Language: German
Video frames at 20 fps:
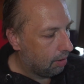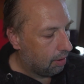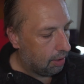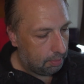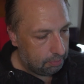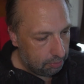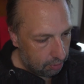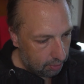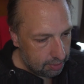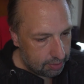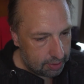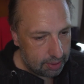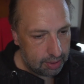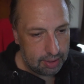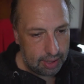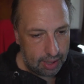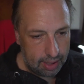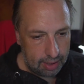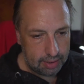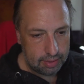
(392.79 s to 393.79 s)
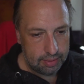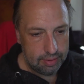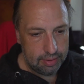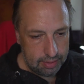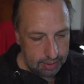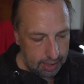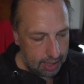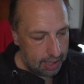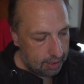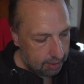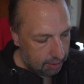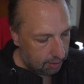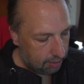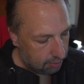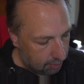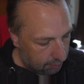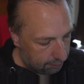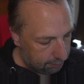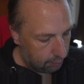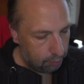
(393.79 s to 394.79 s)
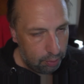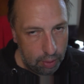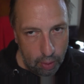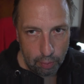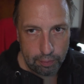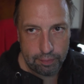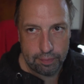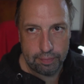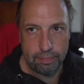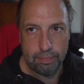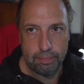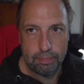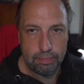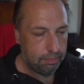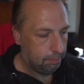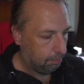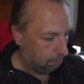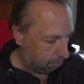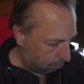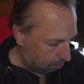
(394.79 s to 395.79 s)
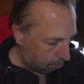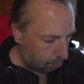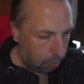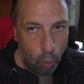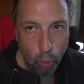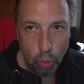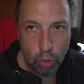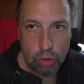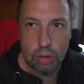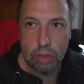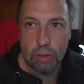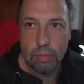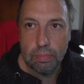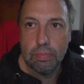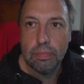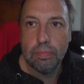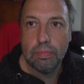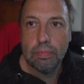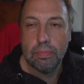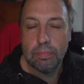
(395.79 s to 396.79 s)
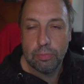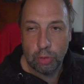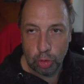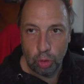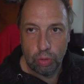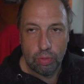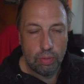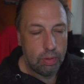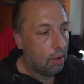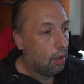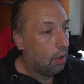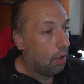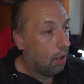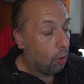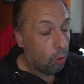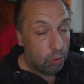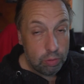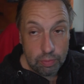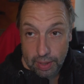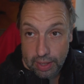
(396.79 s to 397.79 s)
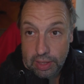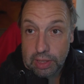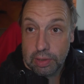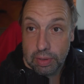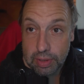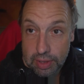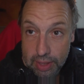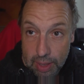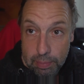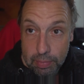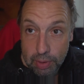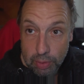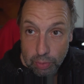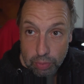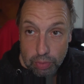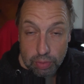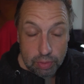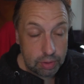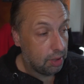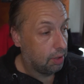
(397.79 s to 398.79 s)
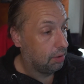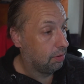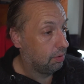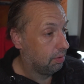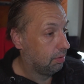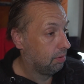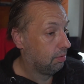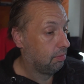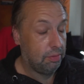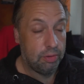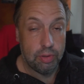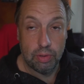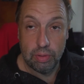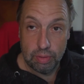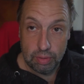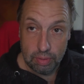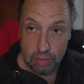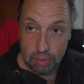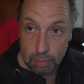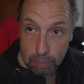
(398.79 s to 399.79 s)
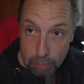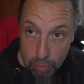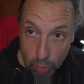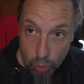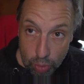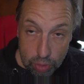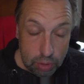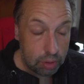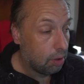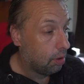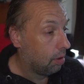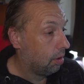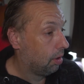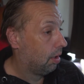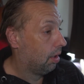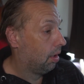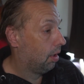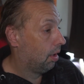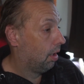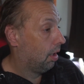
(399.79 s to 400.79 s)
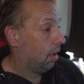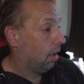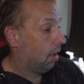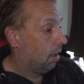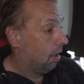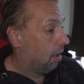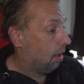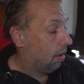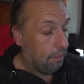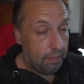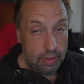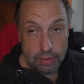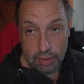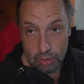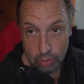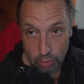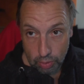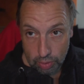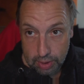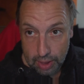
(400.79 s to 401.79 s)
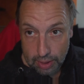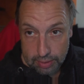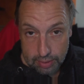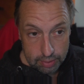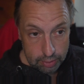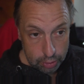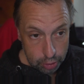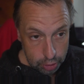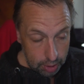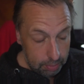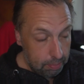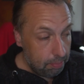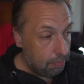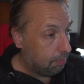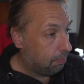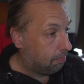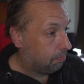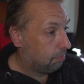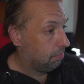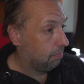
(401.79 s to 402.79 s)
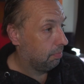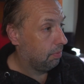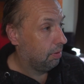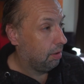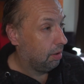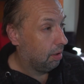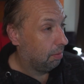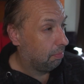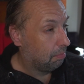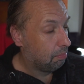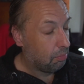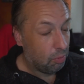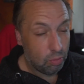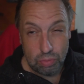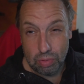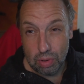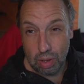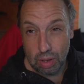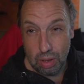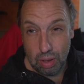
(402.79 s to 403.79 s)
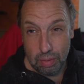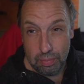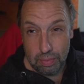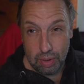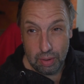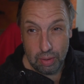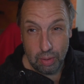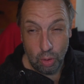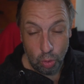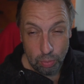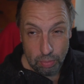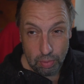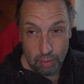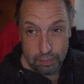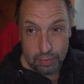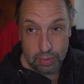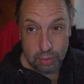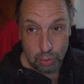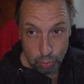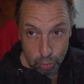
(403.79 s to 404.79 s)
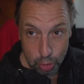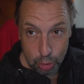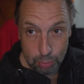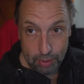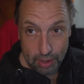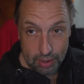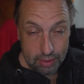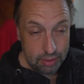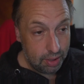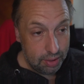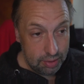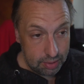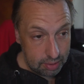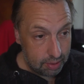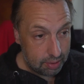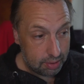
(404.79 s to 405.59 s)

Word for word: Am 19.08. gehe ich in der Früh laufen. Punkt. So. Und wenn es nur 10 Minuten sind. So. Punkt. Weil danach geht es ins Gym. Ich habe am Montag habe Homeoffice und Spätdienst.